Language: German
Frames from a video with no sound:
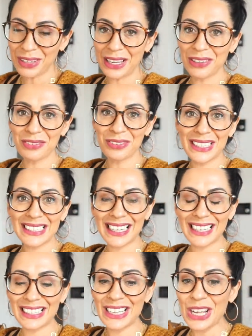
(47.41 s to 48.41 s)
werden wir
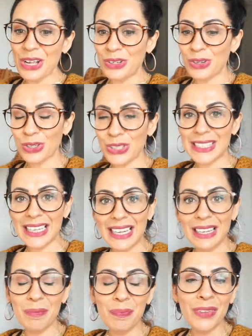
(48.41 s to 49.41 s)
dann noch
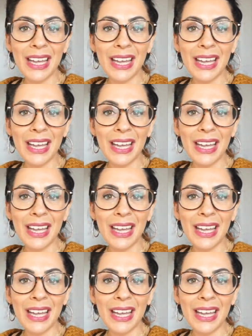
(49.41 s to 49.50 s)
sehen.